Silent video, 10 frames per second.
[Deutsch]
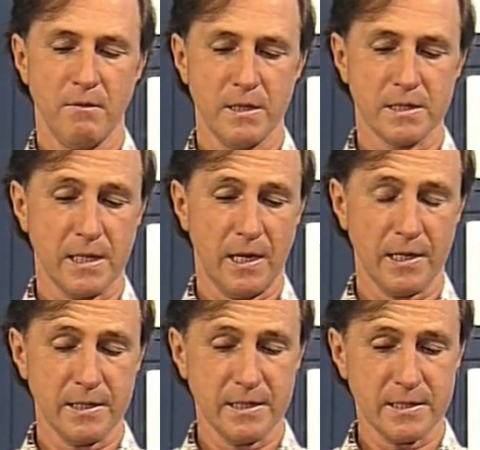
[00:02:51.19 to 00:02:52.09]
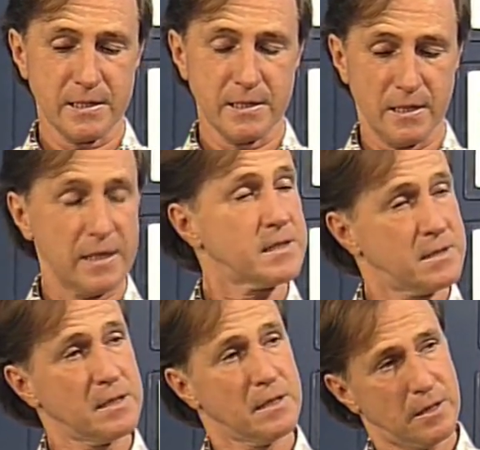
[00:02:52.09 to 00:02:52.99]
weil es gerade jetzt in der
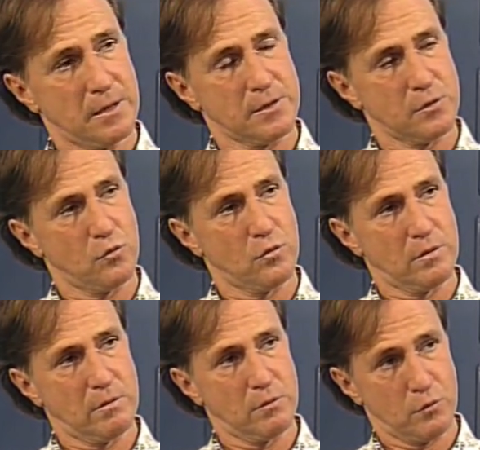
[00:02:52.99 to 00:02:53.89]
letzten Inkarnation,